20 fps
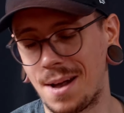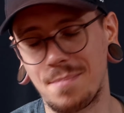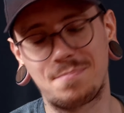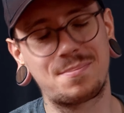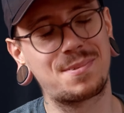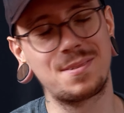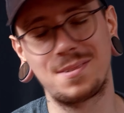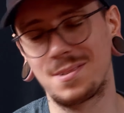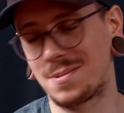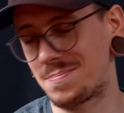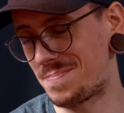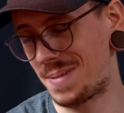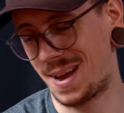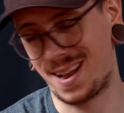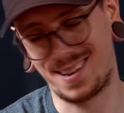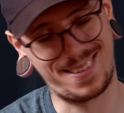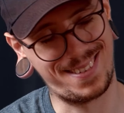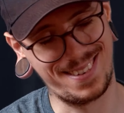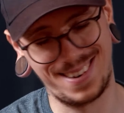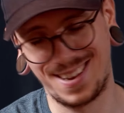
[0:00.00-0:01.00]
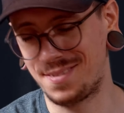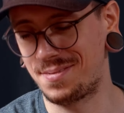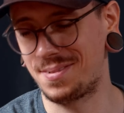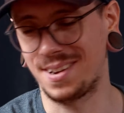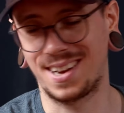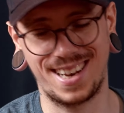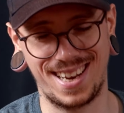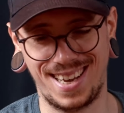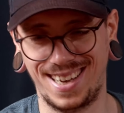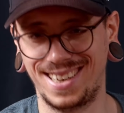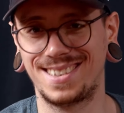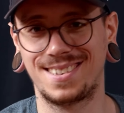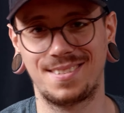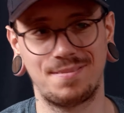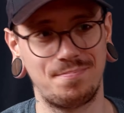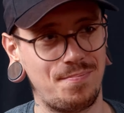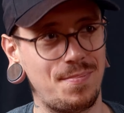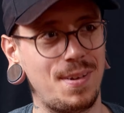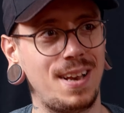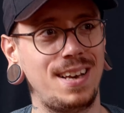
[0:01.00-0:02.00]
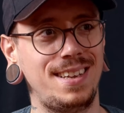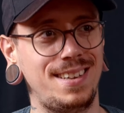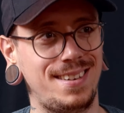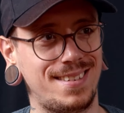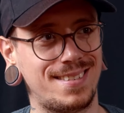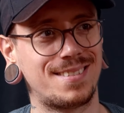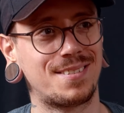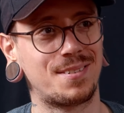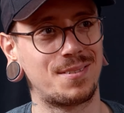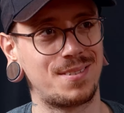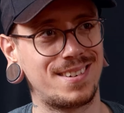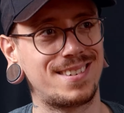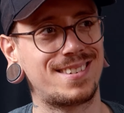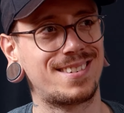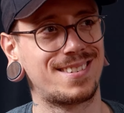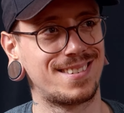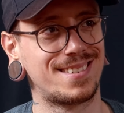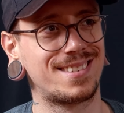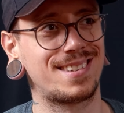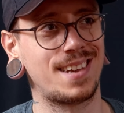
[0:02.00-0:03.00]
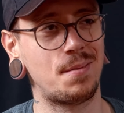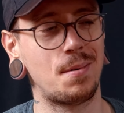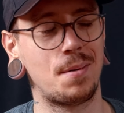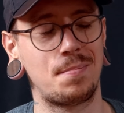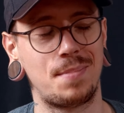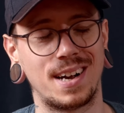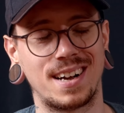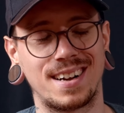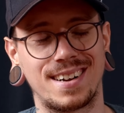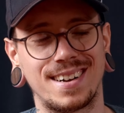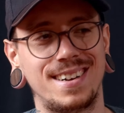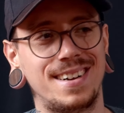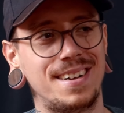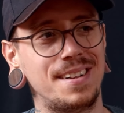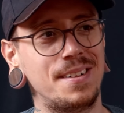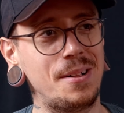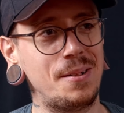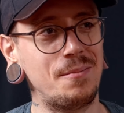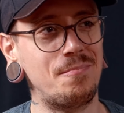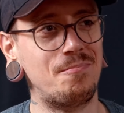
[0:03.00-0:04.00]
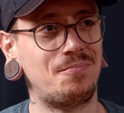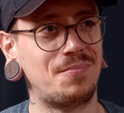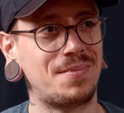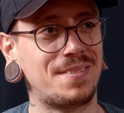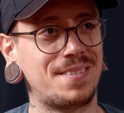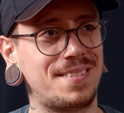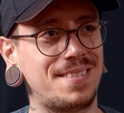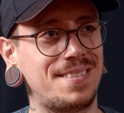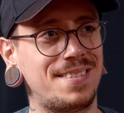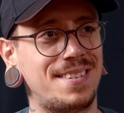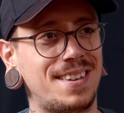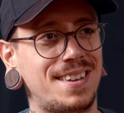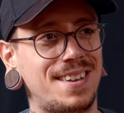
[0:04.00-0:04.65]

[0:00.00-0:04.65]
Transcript: absolut passender ja, Vergleich. Absolut. Berlin und Cyberpunk. Ja, total.